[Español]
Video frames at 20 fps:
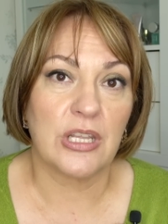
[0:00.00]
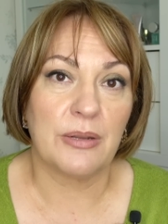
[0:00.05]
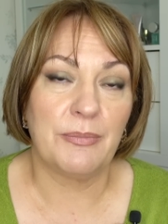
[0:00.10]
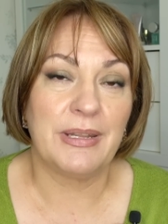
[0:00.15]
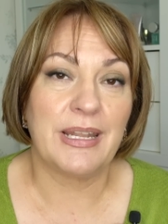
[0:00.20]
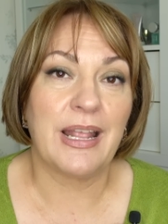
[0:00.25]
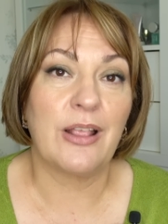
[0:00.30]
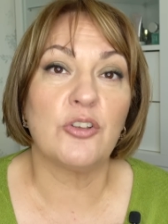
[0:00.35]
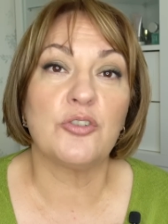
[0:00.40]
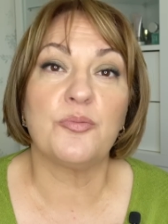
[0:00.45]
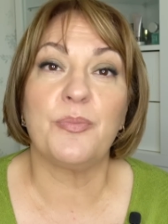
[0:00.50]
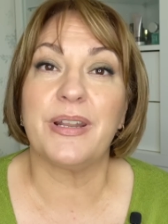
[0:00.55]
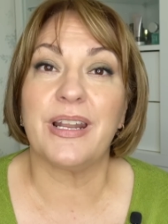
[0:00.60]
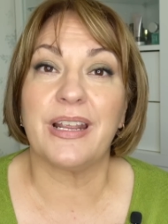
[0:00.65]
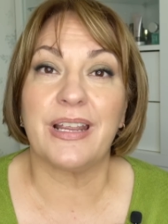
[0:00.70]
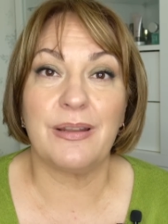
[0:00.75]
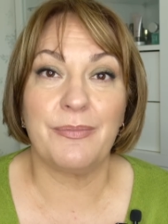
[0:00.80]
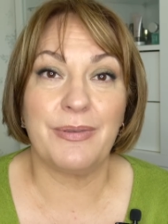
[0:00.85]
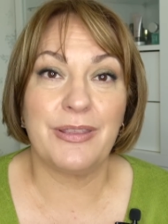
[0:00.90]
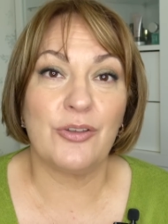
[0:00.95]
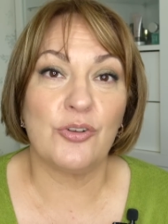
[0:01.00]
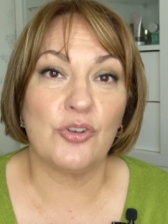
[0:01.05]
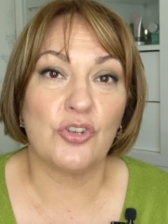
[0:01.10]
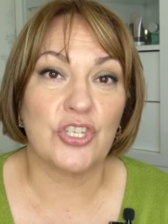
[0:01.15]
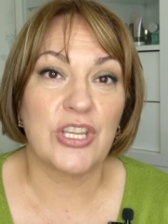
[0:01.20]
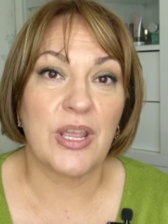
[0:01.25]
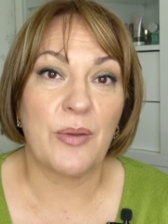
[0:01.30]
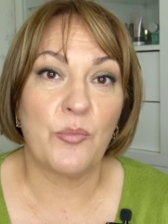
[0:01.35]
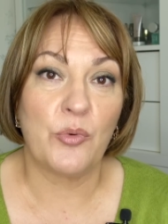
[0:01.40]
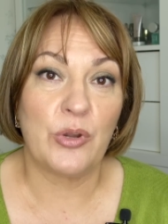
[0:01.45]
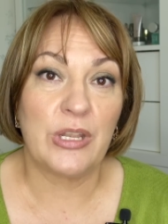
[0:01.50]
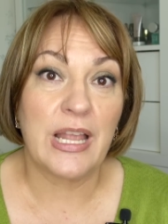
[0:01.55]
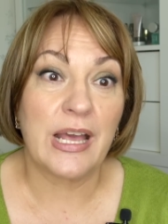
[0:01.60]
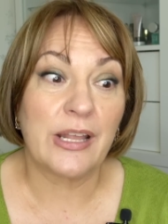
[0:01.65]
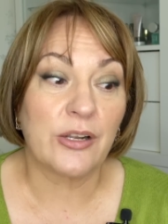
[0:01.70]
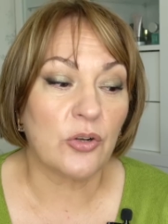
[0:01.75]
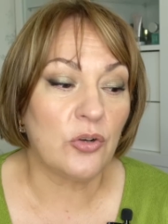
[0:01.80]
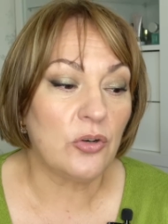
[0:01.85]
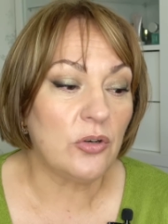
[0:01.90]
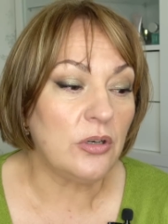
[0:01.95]
terminados para que el vídeo no sea muy
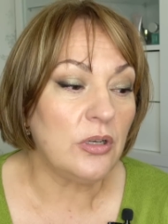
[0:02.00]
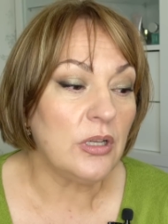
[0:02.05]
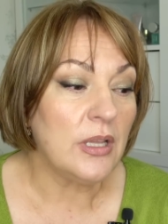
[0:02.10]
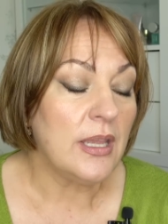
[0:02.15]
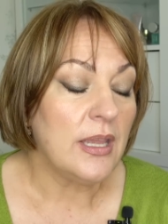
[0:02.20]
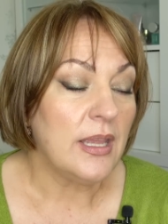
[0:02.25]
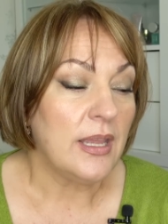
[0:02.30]
largo,